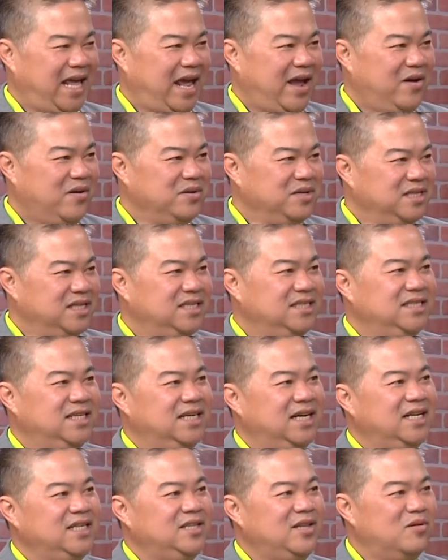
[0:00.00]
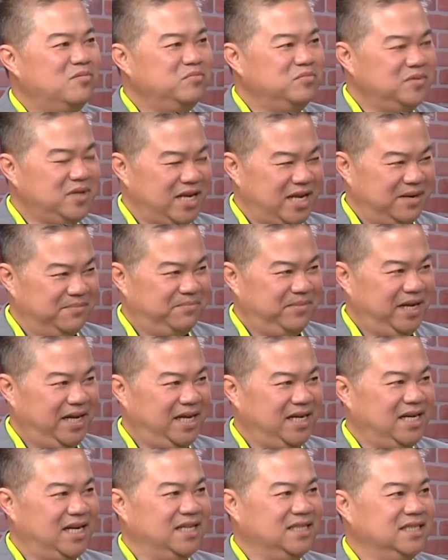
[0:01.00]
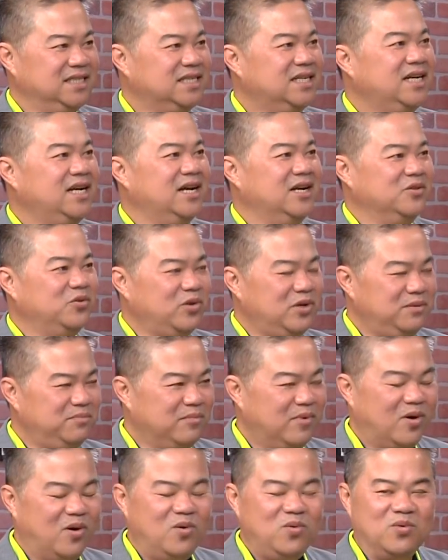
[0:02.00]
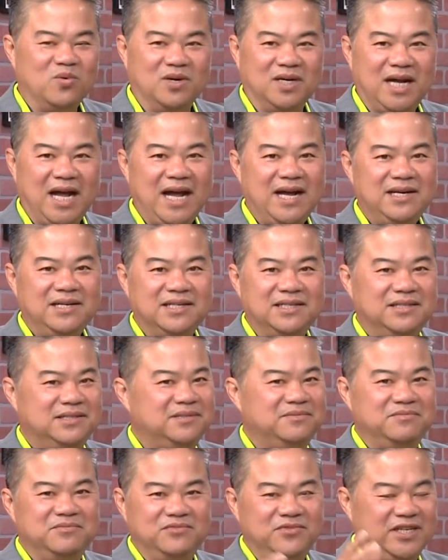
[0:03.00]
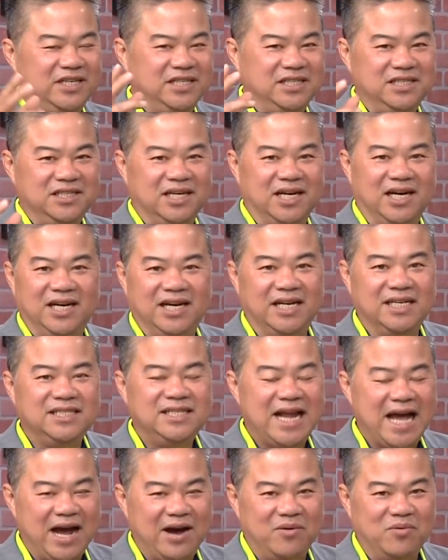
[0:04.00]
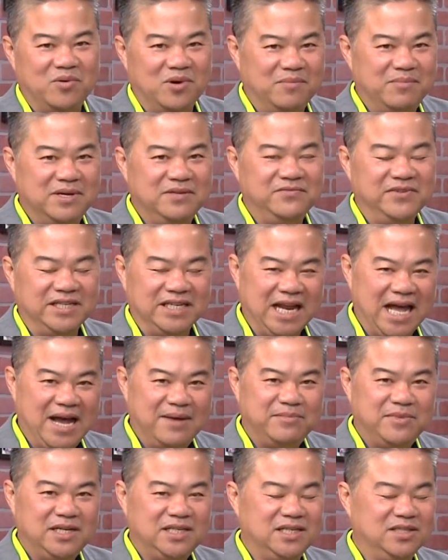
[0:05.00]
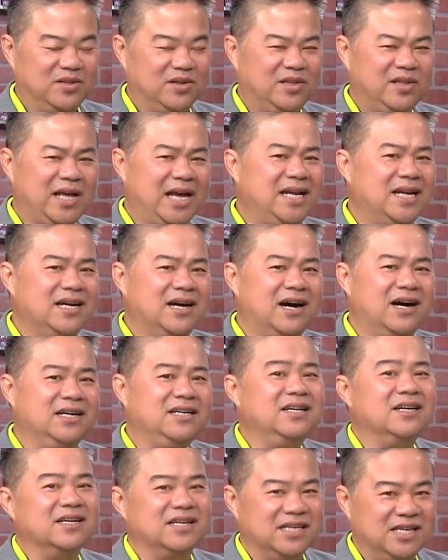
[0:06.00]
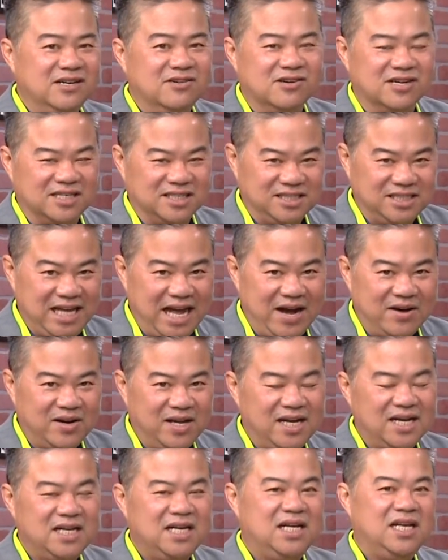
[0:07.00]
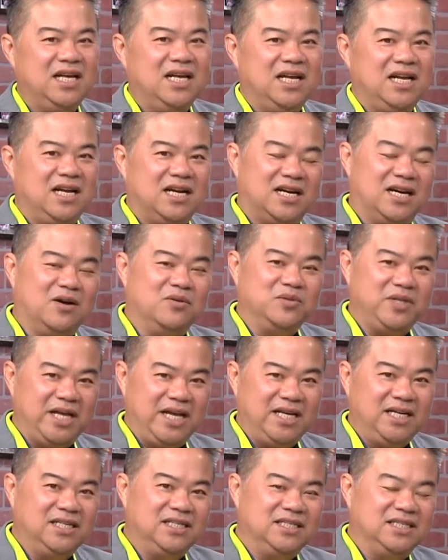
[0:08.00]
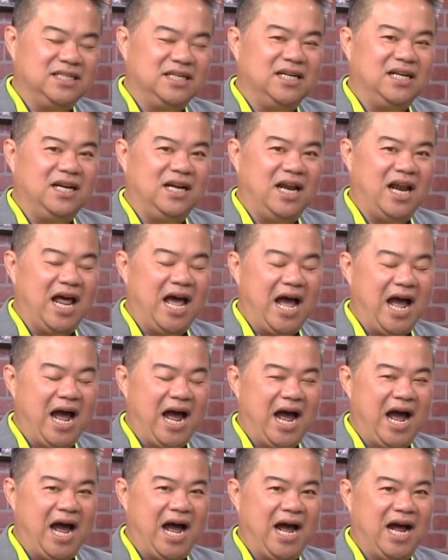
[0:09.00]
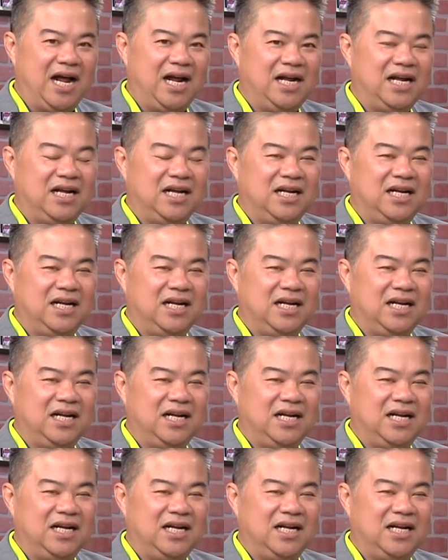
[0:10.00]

theo như những cái thông điệp hay là những cái lời tuyên bố của các ờ, vị lãnh đạo ở bên Việt Nam đó thì tôi thấy nó hơi ngược ngược làm sao đó. Đầu tiên là